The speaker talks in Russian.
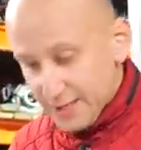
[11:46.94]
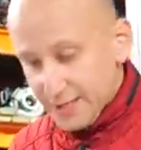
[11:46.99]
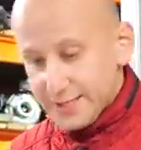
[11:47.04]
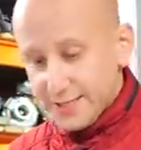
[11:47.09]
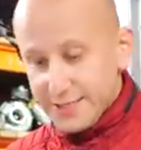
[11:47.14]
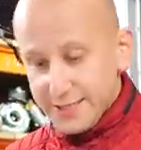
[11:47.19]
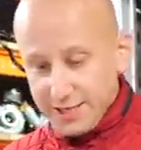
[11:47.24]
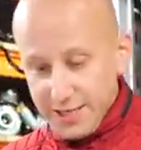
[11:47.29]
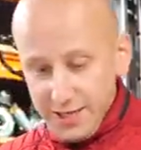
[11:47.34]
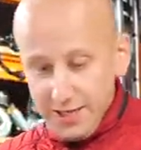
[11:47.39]

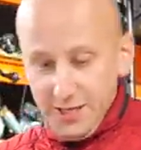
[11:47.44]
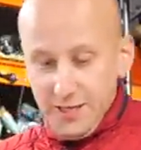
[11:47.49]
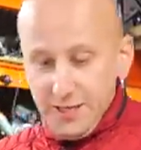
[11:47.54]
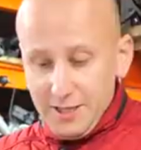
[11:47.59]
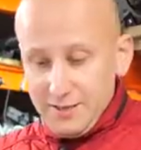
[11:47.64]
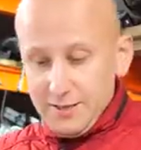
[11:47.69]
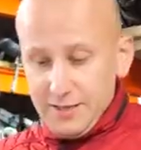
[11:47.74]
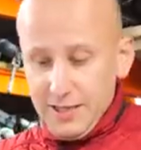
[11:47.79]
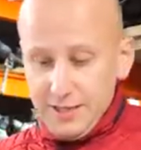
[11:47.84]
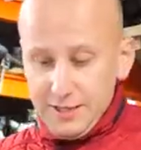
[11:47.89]
выглядеть
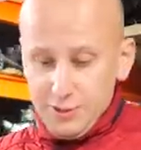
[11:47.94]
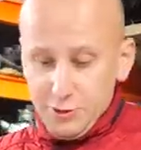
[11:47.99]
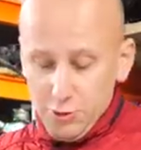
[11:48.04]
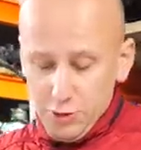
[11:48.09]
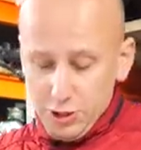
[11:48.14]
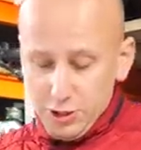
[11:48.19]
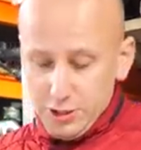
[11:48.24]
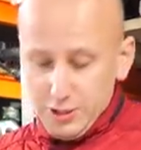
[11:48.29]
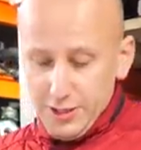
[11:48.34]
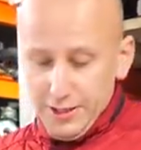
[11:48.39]

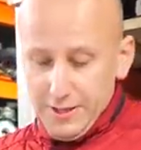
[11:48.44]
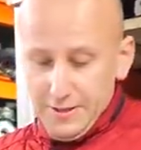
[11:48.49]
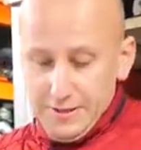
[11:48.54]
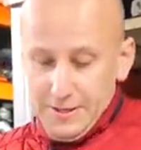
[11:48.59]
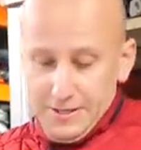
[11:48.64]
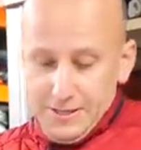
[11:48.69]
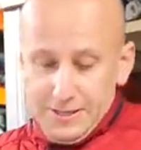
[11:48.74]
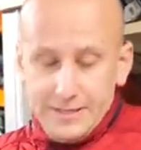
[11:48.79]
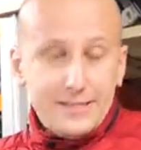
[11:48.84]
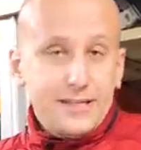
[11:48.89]
надежный
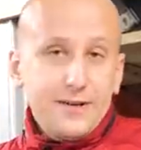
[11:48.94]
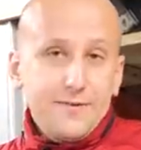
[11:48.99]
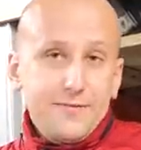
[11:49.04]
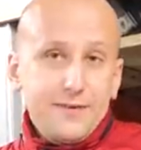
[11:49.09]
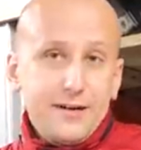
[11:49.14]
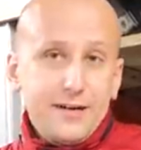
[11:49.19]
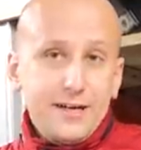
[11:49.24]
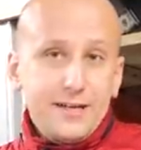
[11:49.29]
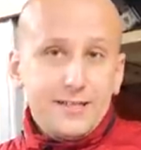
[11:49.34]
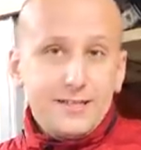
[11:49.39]

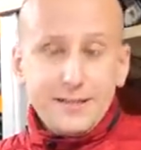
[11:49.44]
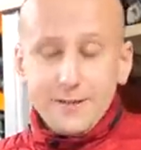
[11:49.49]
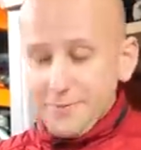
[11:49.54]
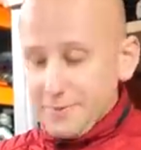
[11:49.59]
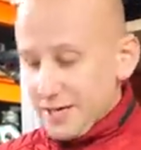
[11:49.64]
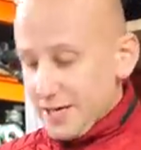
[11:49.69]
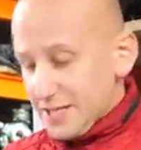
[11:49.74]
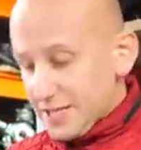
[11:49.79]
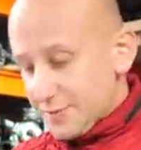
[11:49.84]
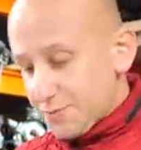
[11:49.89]
ДВС.
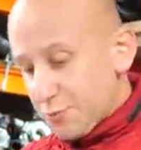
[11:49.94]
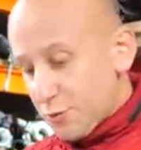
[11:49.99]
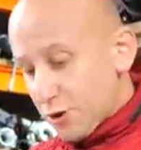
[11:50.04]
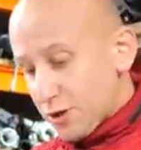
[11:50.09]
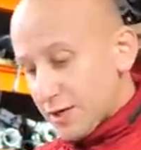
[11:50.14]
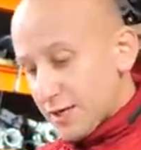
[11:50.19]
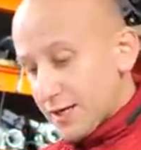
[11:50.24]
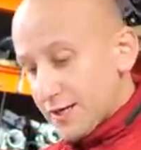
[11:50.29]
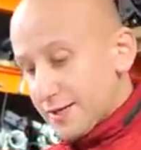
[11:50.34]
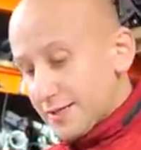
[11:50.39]

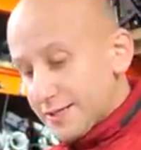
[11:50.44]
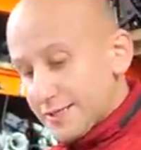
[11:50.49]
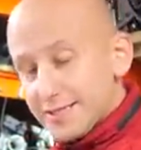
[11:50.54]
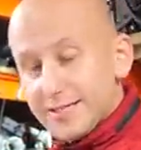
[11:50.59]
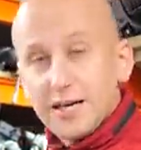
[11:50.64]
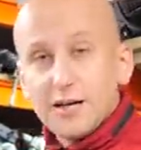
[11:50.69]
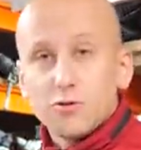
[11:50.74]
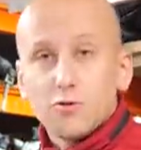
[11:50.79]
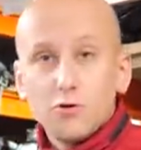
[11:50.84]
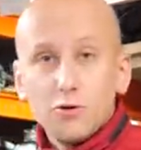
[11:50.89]
Разборка
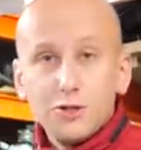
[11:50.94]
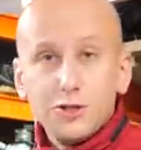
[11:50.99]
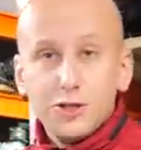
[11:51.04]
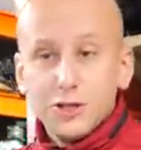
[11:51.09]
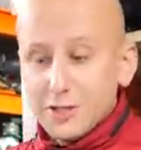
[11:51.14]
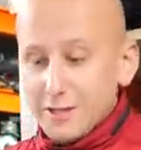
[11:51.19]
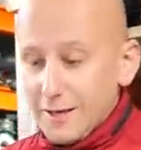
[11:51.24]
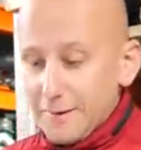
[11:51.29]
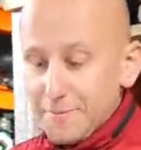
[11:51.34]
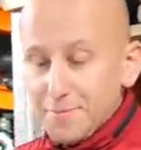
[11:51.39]

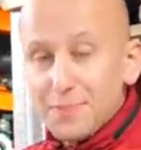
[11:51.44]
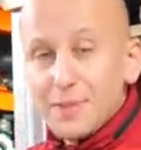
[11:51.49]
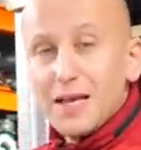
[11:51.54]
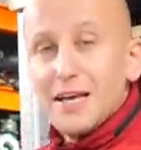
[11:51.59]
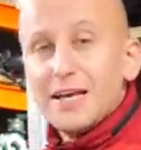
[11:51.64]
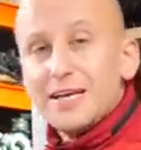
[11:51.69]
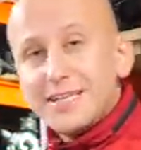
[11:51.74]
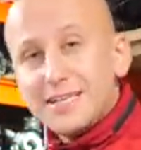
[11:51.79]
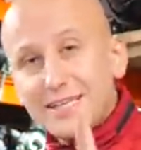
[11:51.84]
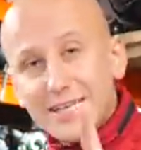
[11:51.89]
закончена.
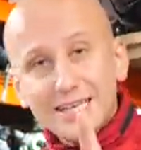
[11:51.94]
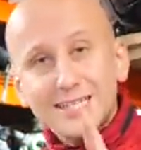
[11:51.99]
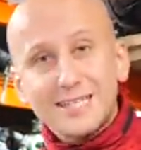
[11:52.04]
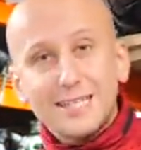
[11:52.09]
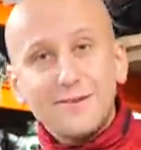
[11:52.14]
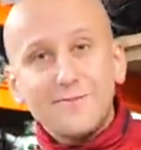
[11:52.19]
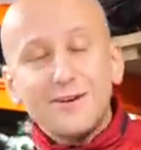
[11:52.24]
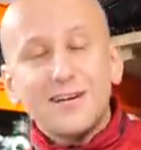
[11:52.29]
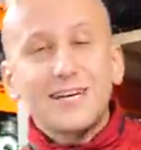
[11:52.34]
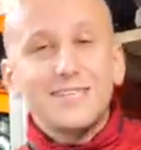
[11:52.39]

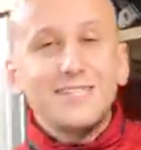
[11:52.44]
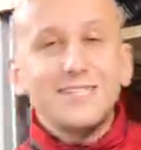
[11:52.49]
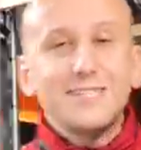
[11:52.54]
Если вы